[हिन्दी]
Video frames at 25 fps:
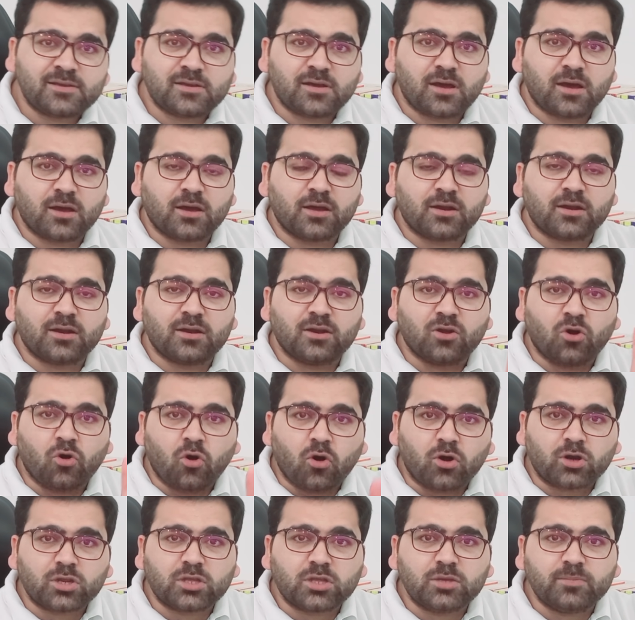अगर
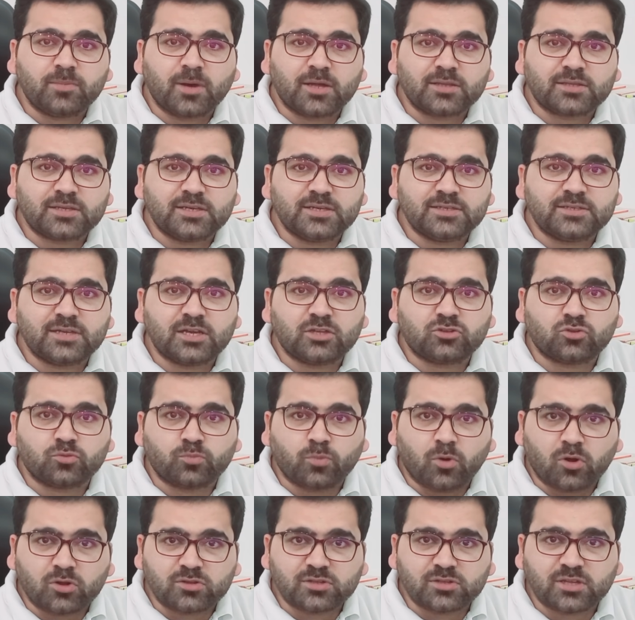लाहौर की बात की जाए तो
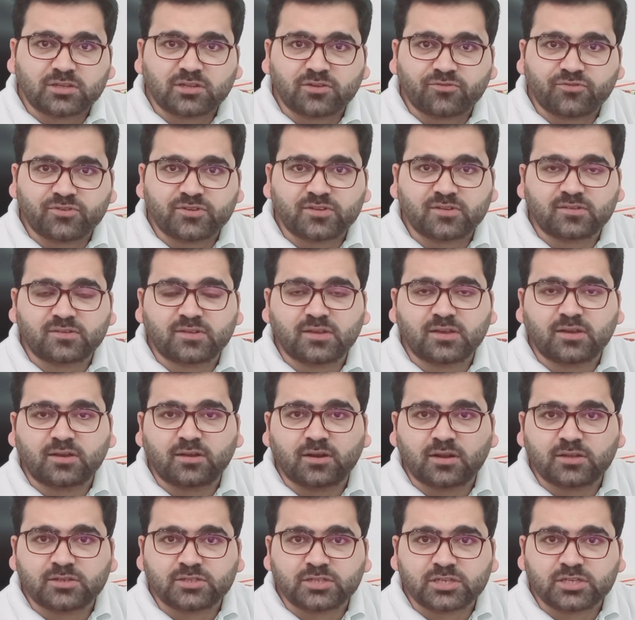बहुत ज़्यादा फीसेस हैं
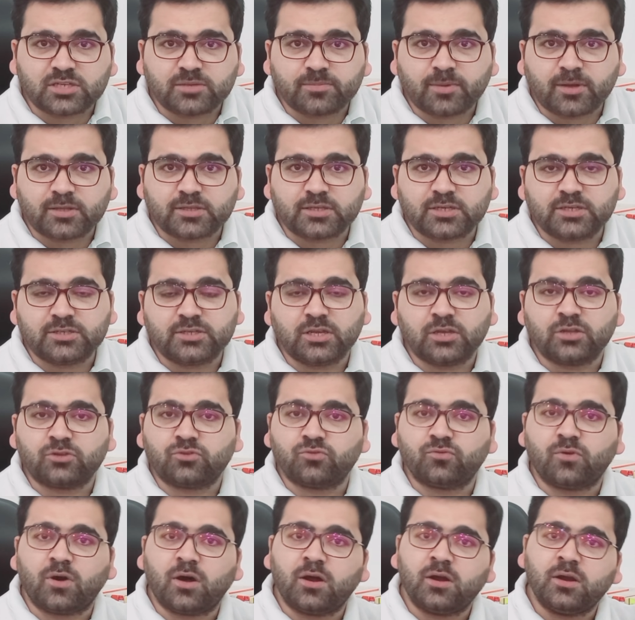कराची की बात की जाए
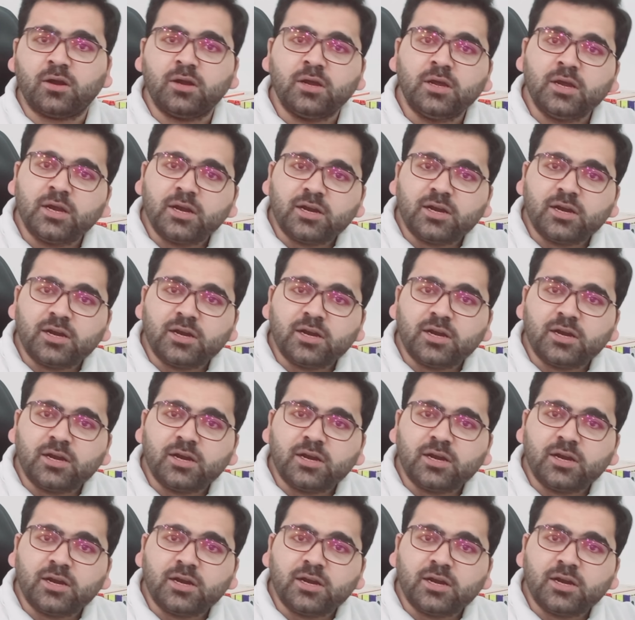तो वहाँ